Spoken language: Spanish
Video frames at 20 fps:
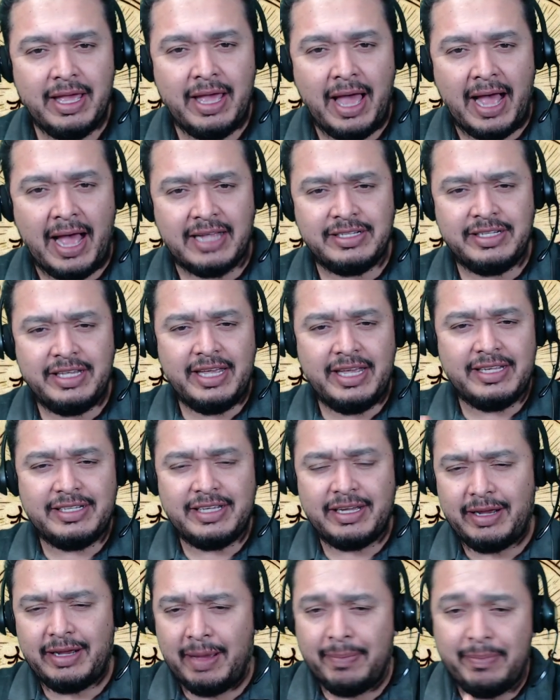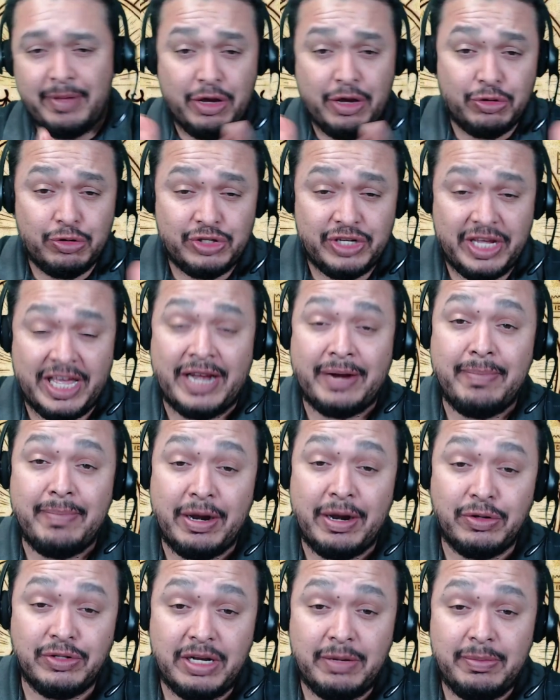Así es, amigos,
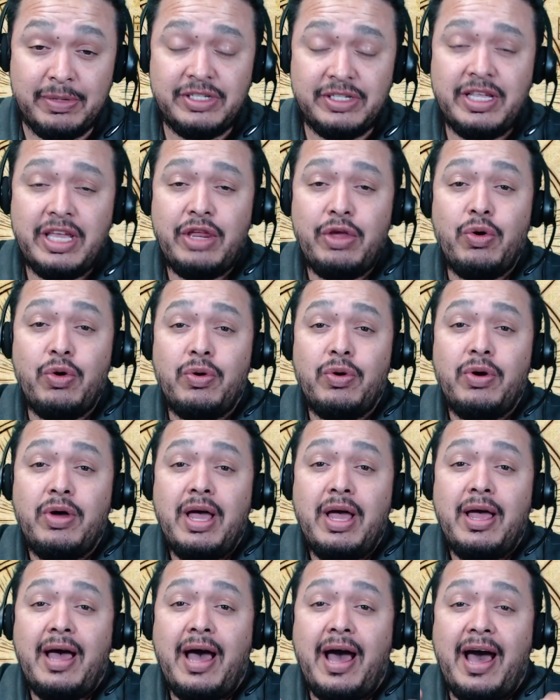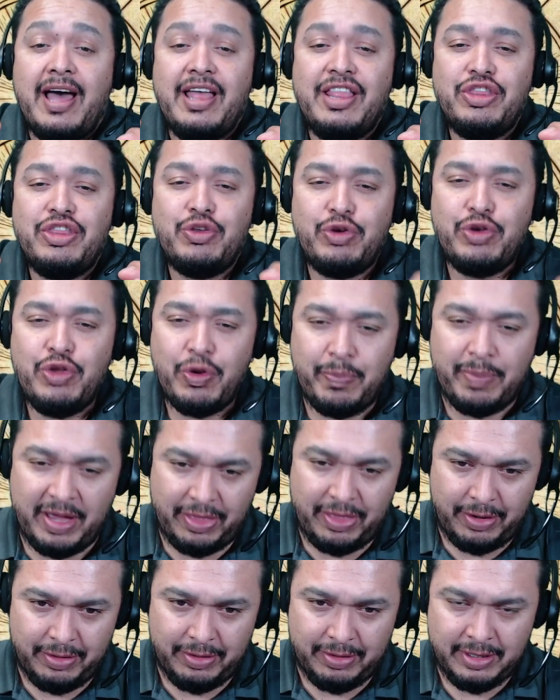hermanos del misterio, Antonio
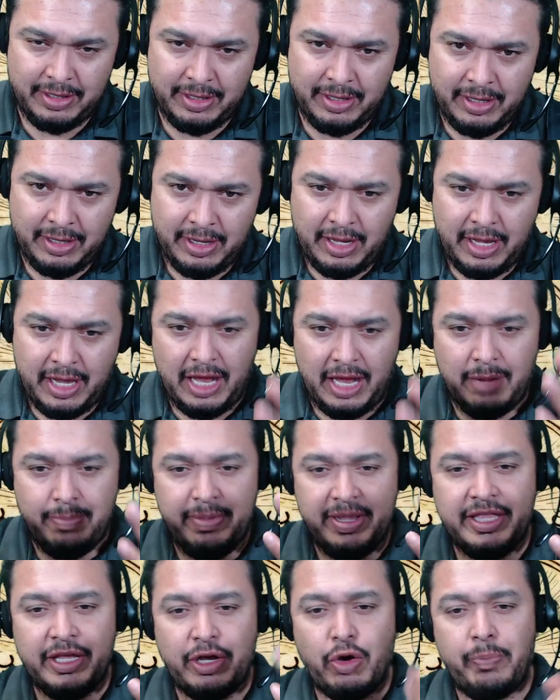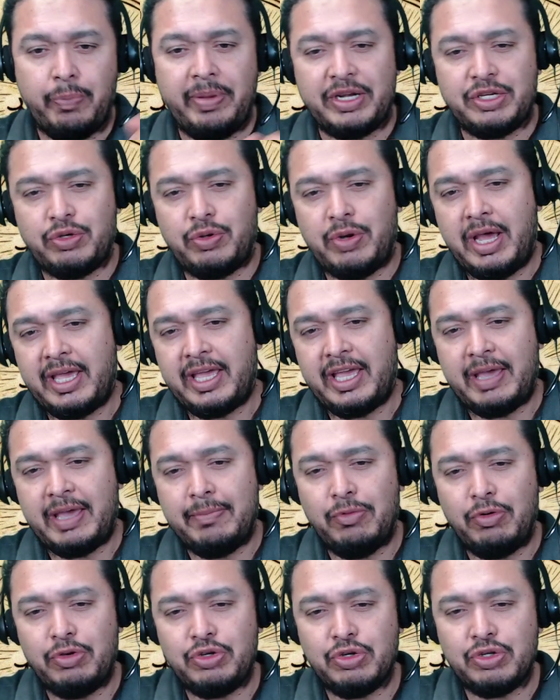Pedro. El mítico personaje que
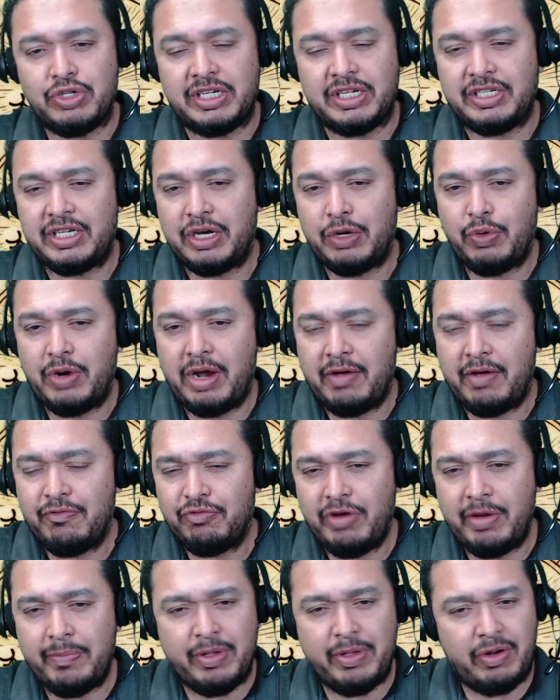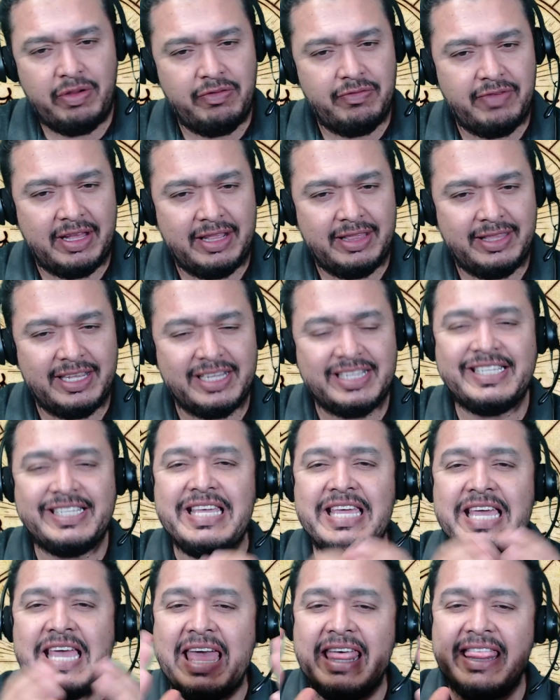muchos aseguran fue Pedro Infante
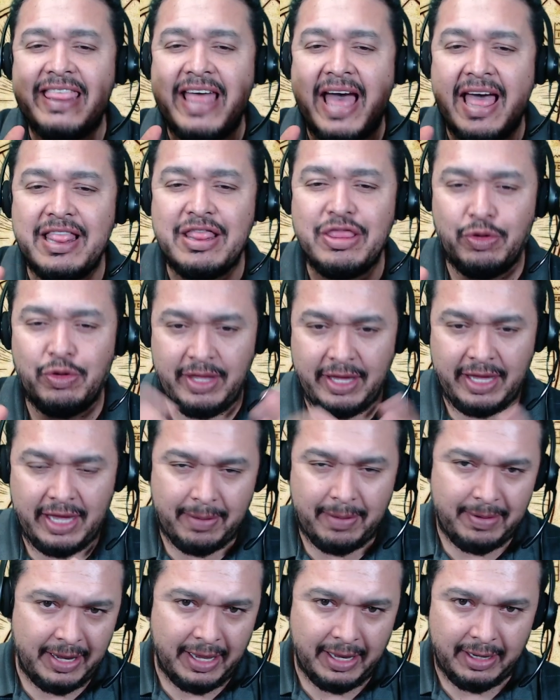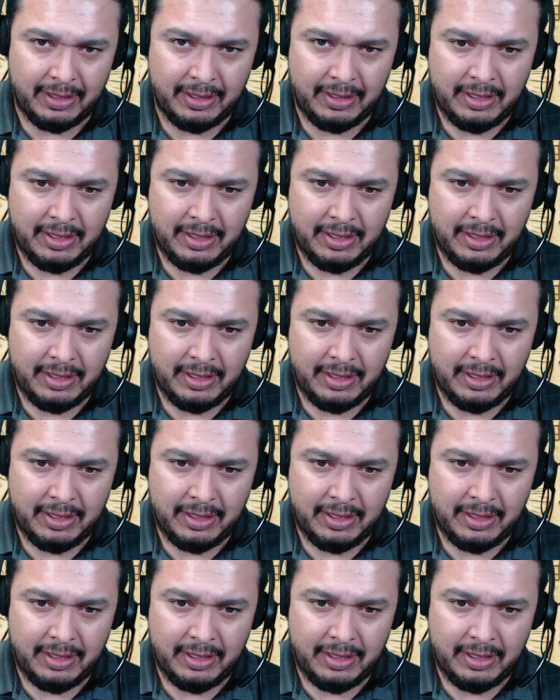sigue dando de qué hablar.